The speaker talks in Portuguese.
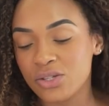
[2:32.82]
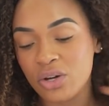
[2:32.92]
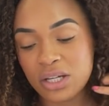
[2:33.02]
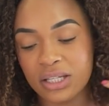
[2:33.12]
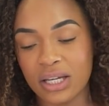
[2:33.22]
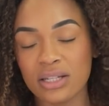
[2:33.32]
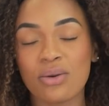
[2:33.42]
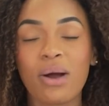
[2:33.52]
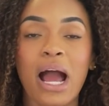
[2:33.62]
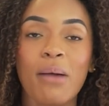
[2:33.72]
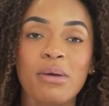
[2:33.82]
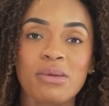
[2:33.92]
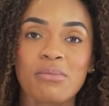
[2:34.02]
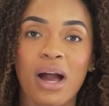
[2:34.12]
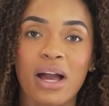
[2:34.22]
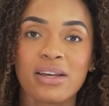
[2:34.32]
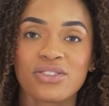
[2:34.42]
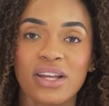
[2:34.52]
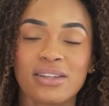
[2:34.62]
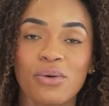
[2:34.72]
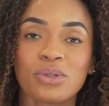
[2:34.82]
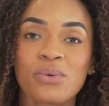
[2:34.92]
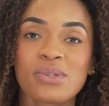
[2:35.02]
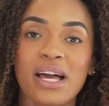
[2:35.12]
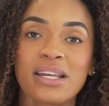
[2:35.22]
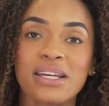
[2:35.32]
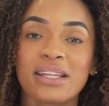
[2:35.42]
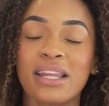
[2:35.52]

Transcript: Só que ele não cabe em mim mais, né? Então eu não usaria